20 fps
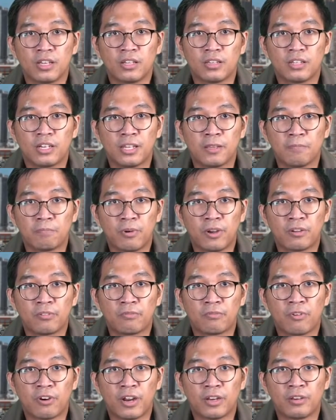
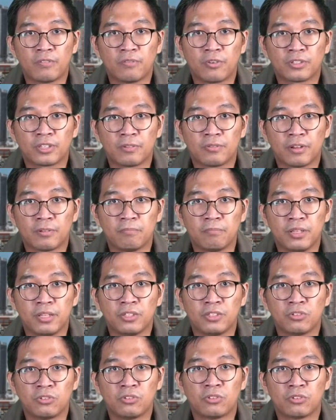3.441
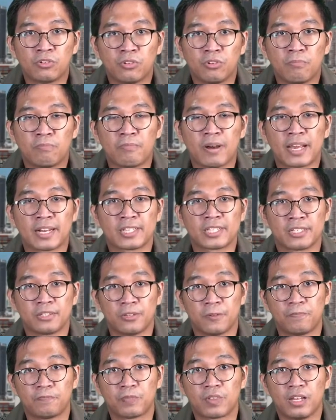million noong Marso.
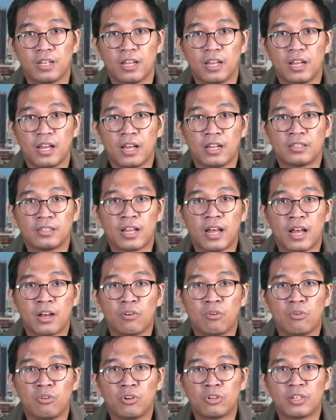
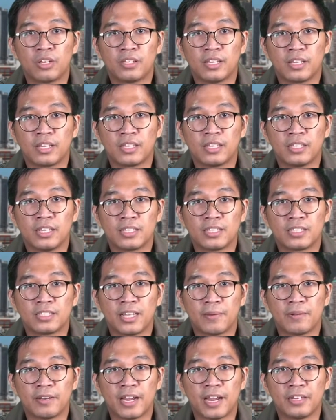Nangangahulugan ng higit
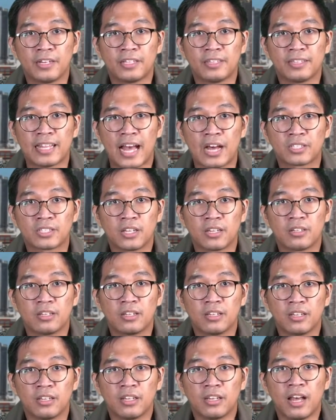700,000
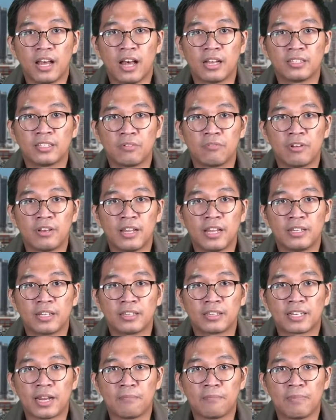ang nawala ng
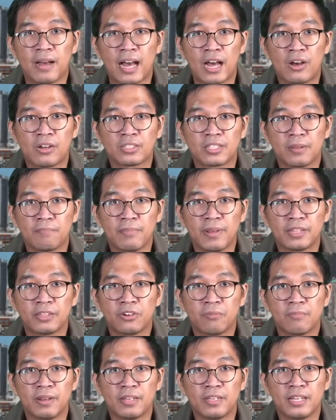trabaho sa Metro
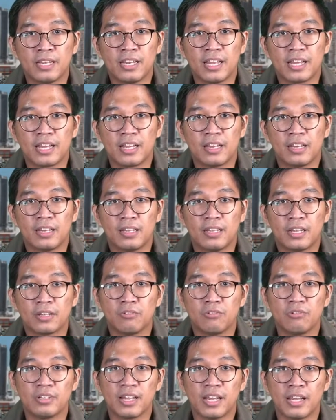Manila,
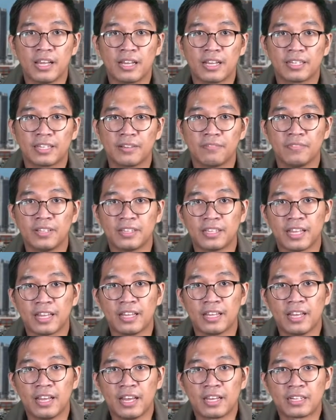Laguna, Cavite,
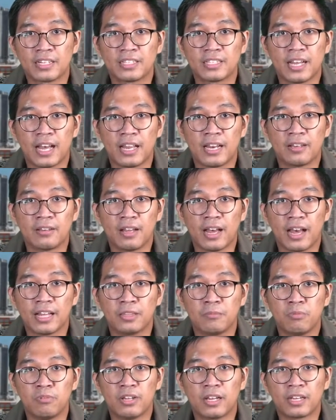Rizal at
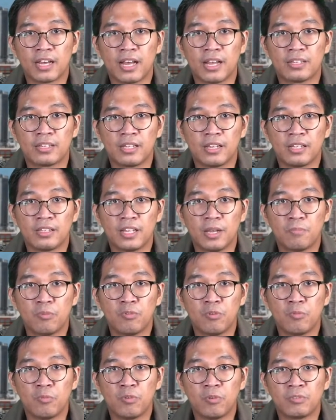Bulacan na
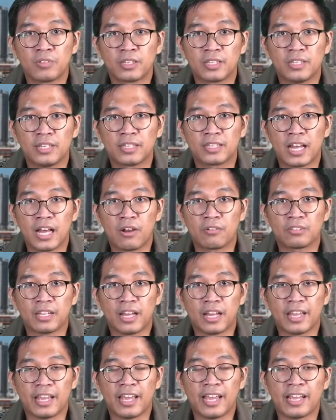bumubuo na tinatawag
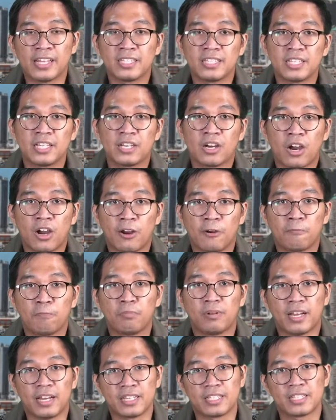na NCR+.
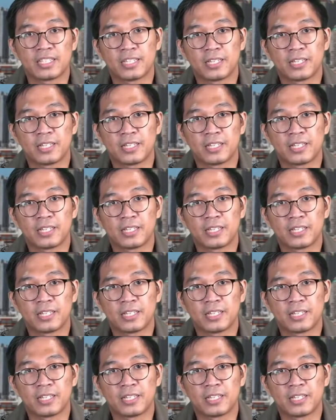Plus.